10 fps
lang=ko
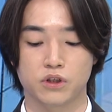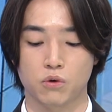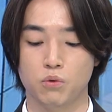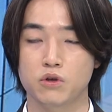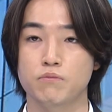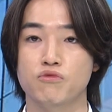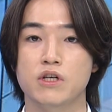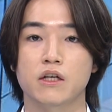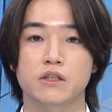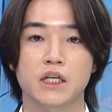이제 공급
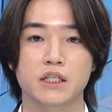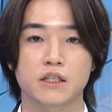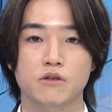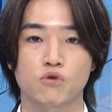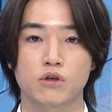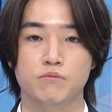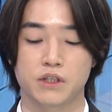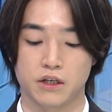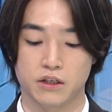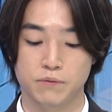물량 차질이 조금
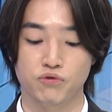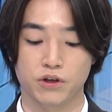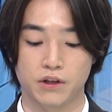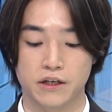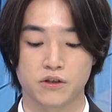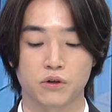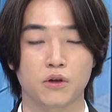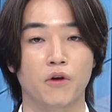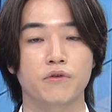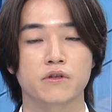이제 2분기 때
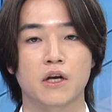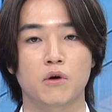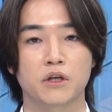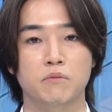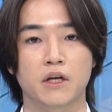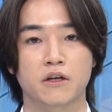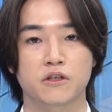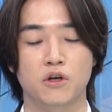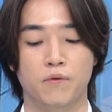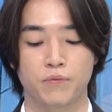있었던 상황입니다.
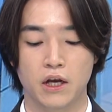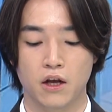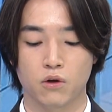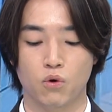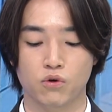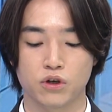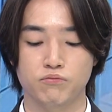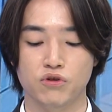그래서 공급